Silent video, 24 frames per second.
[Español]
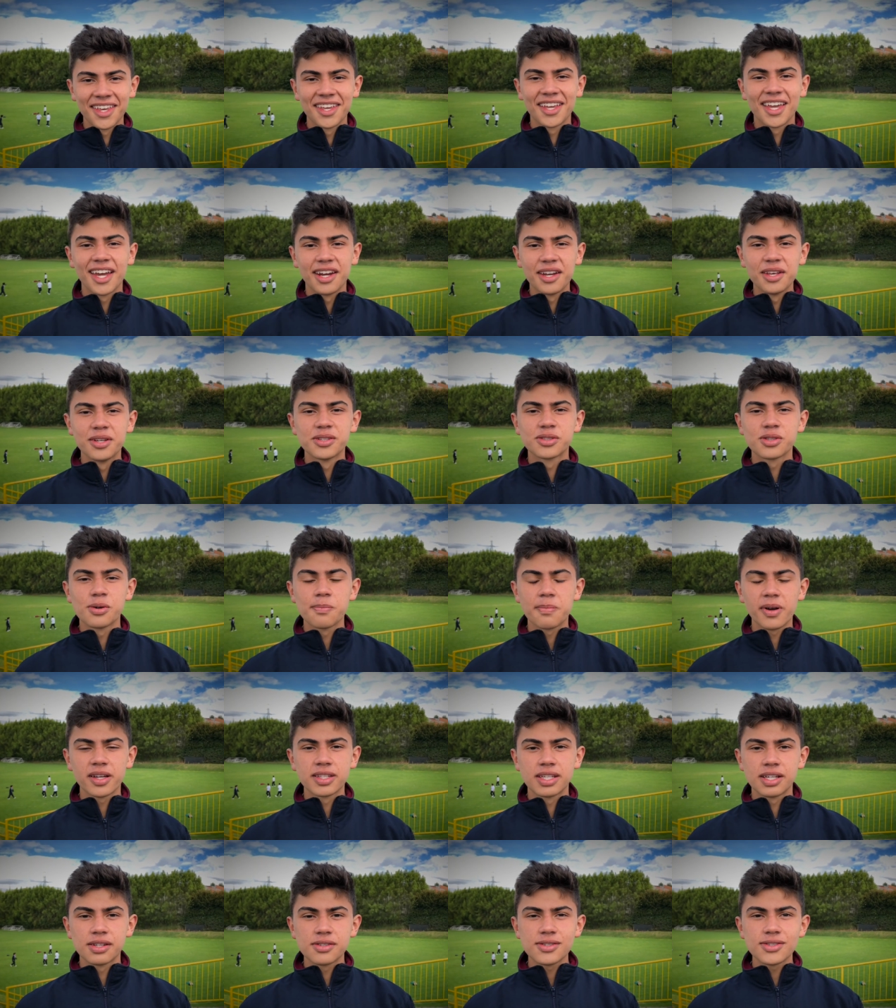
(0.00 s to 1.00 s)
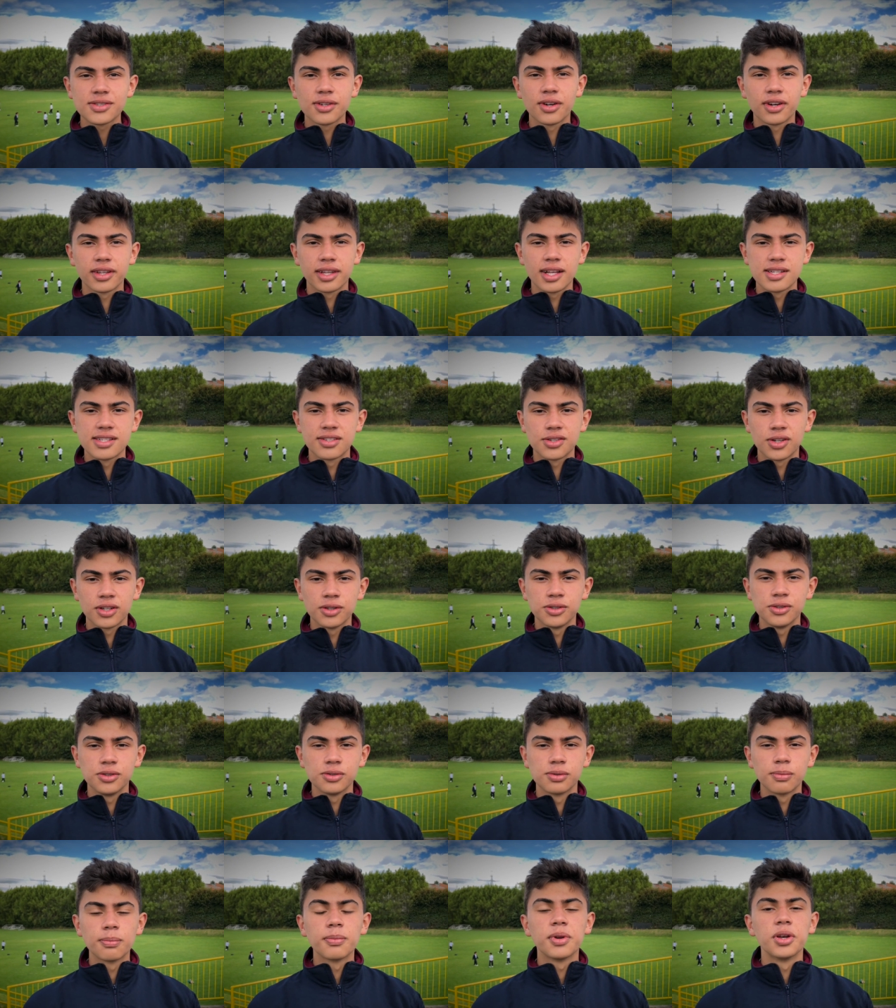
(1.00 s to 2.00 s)
Queridos compañeros, cordial
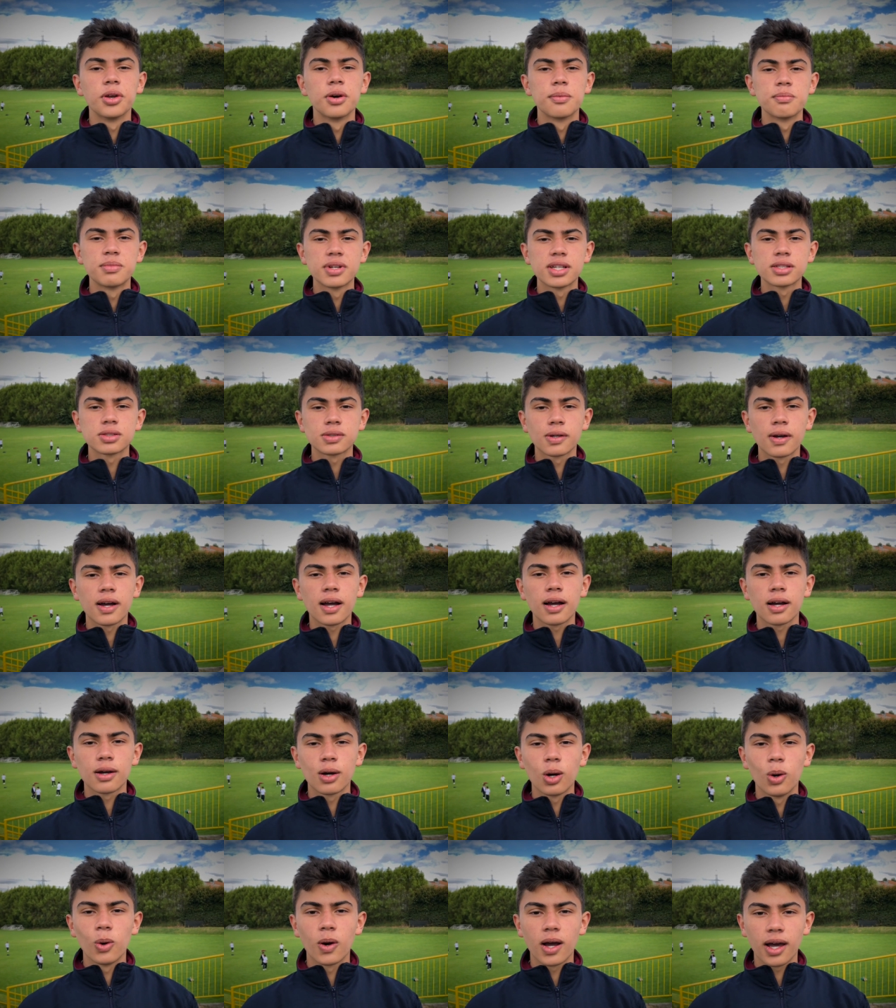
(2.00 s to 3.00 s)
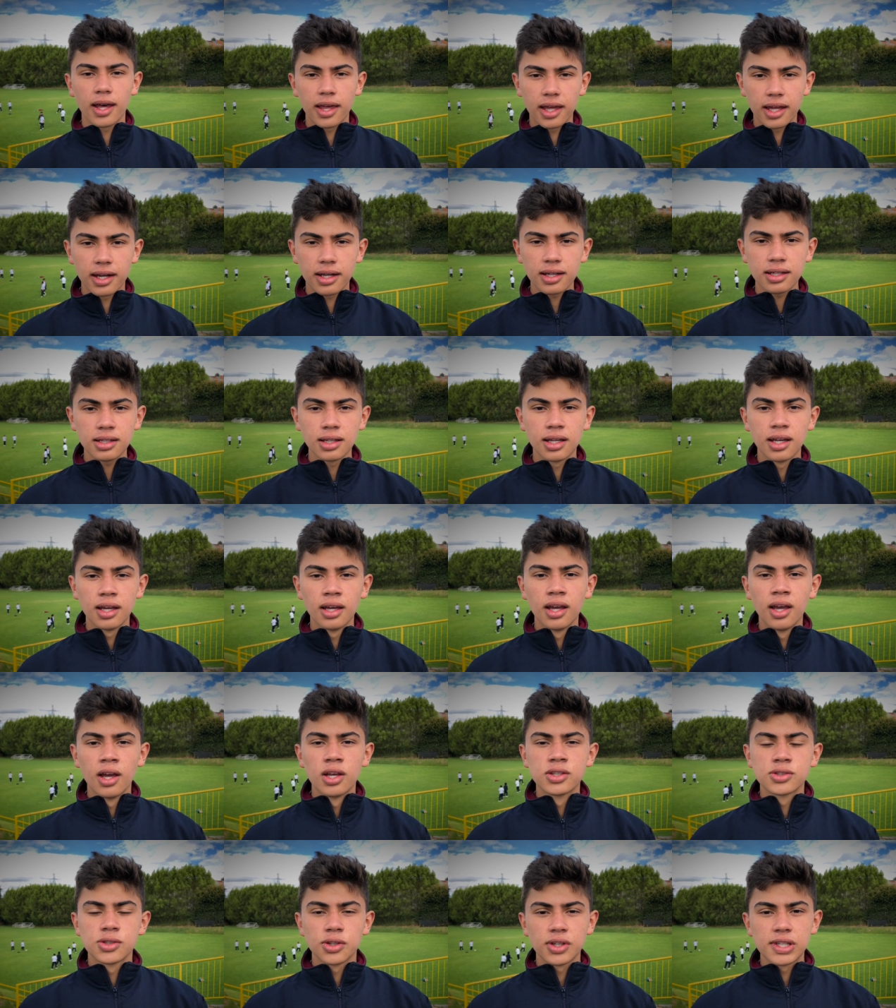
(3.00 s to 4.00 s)
saludo. Mi nombre es Juan Jacobo Cadena,
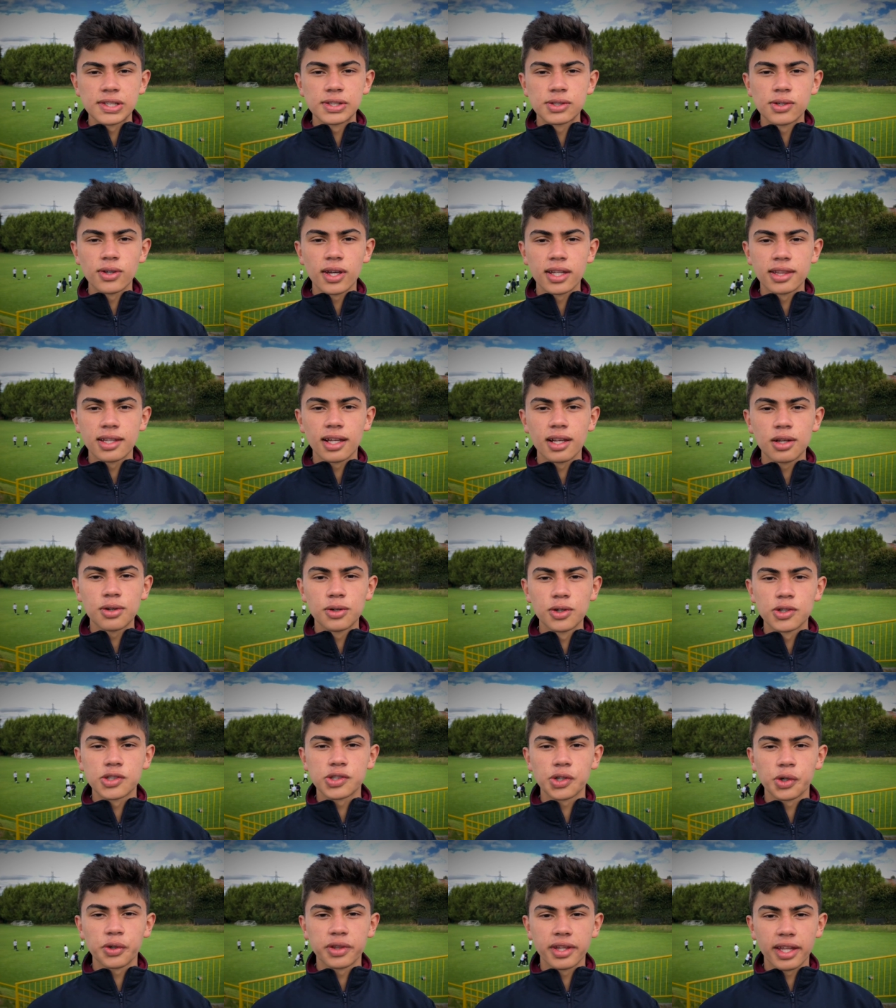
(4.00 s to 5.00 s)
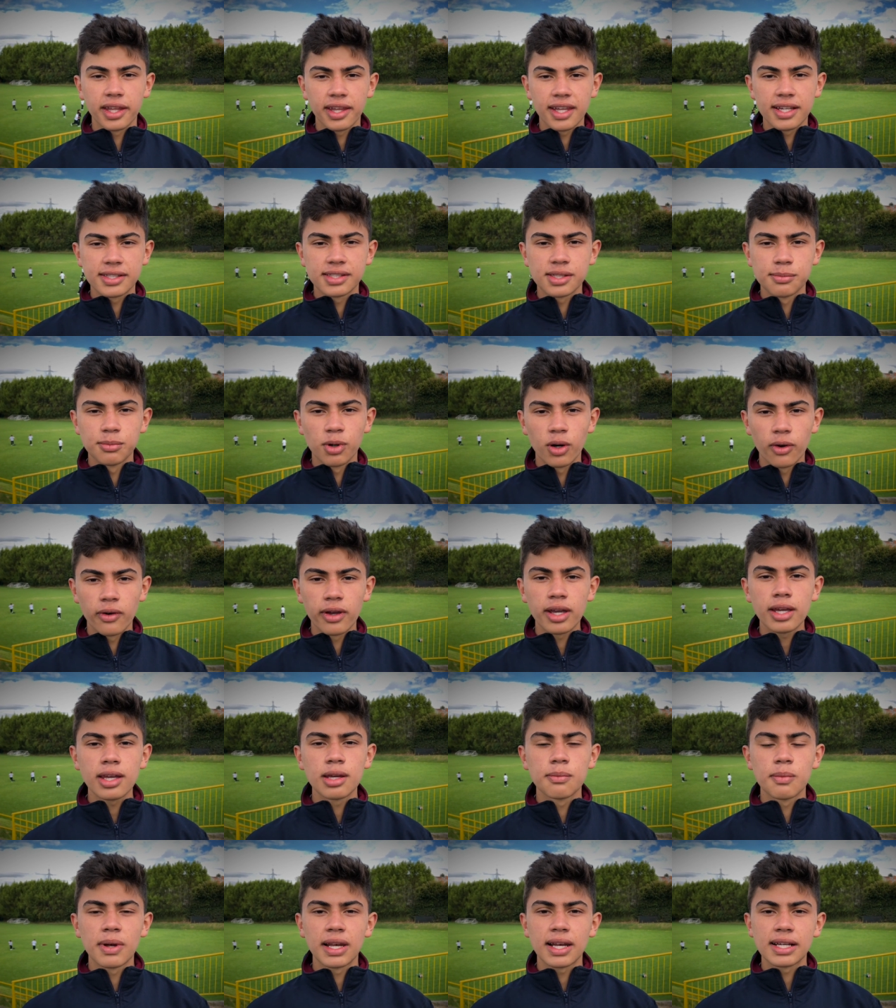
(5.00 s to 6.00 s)
soy estudiante del curso de 19 B
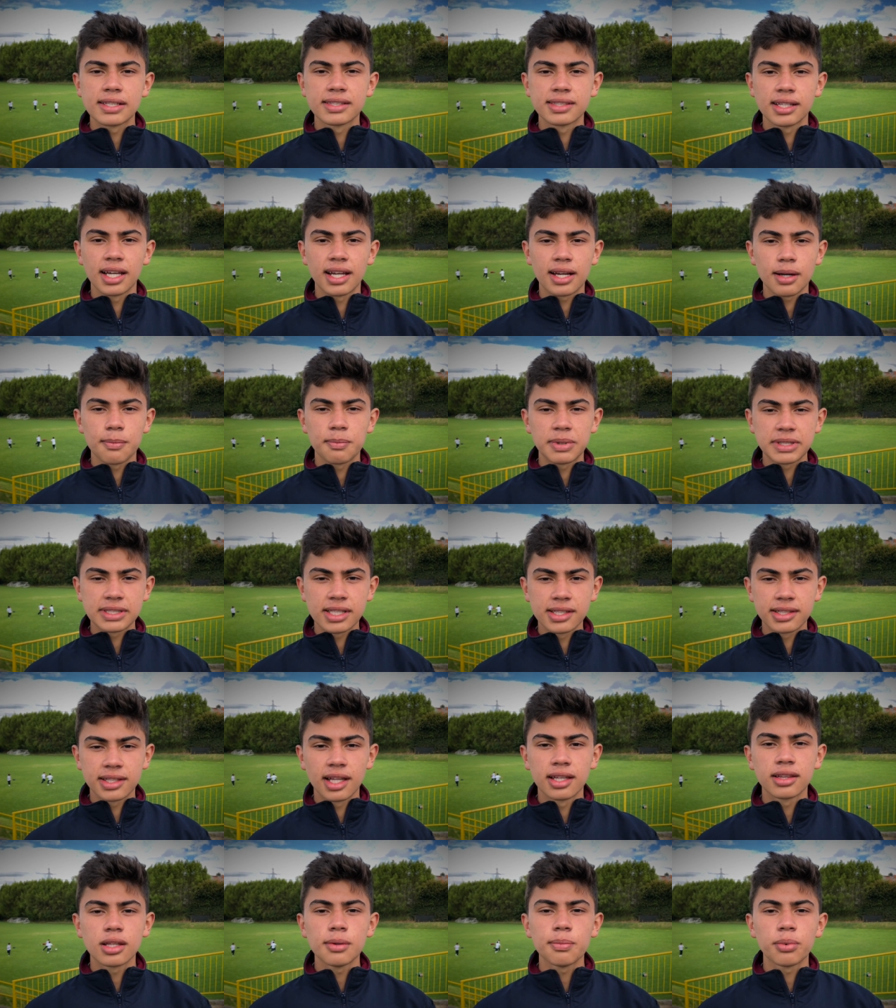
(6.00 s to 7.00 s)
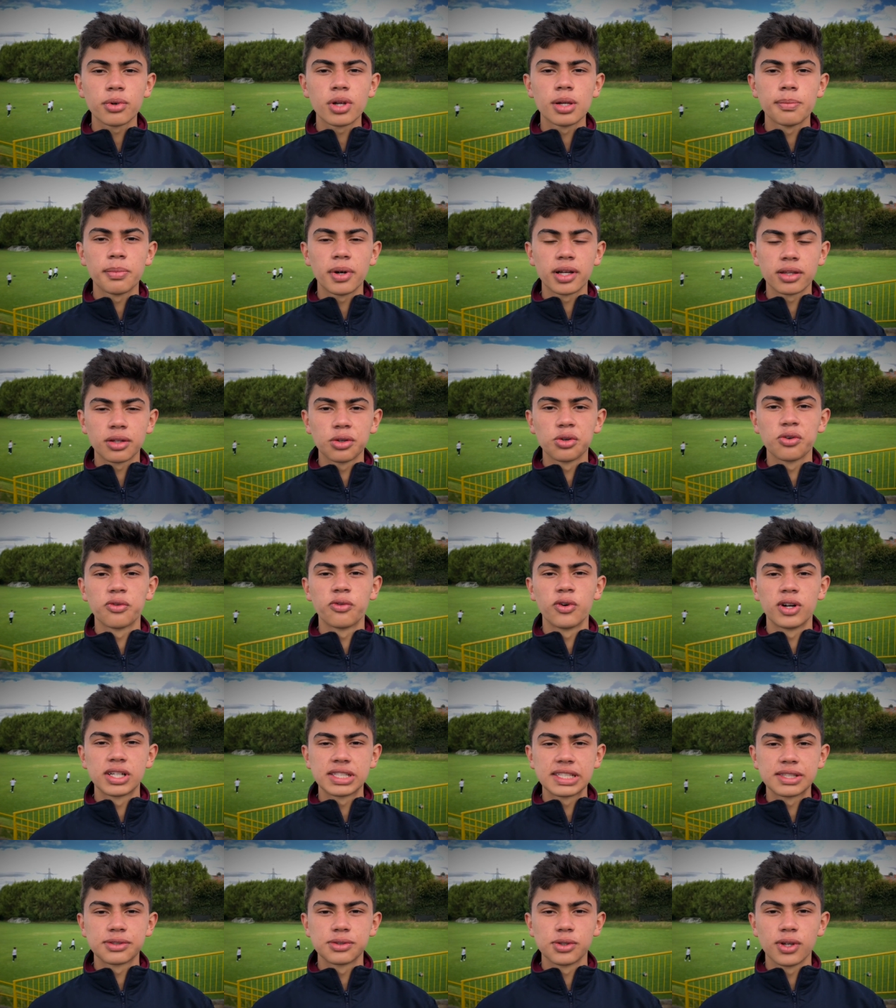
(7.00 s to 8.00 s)
y me lancé a representante por el partido
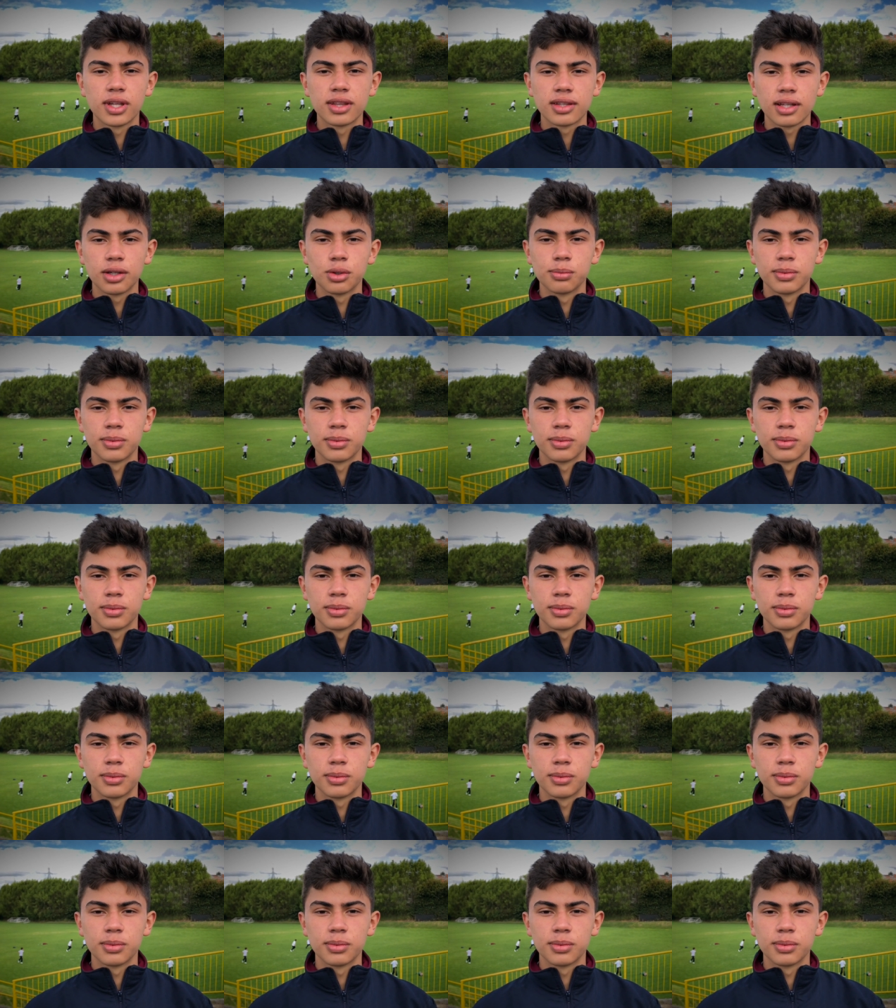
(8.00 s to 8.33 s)
Fuerza Estudiantil